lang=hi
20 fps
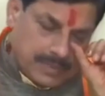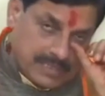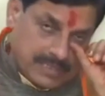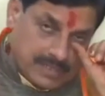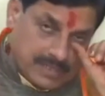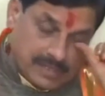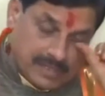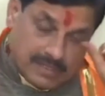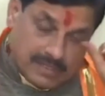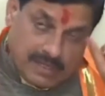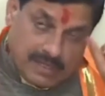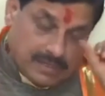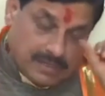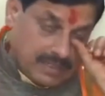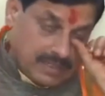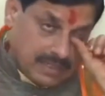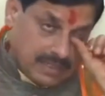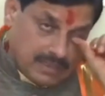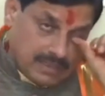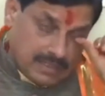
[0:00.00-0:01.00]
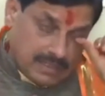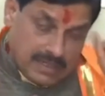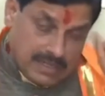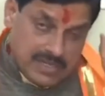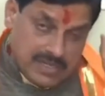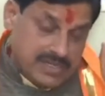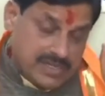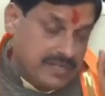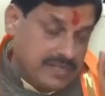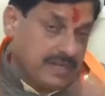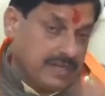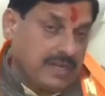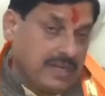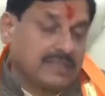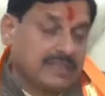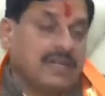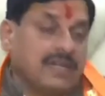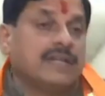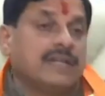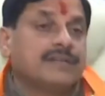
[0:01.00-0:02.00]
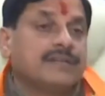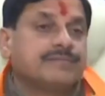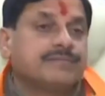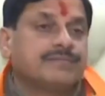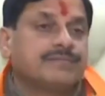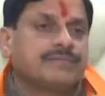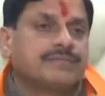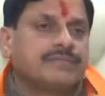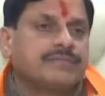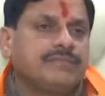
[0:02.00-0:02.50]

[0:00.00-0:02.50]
पंजीकरण कराता है अर्थात रजिस्ट्री कराता है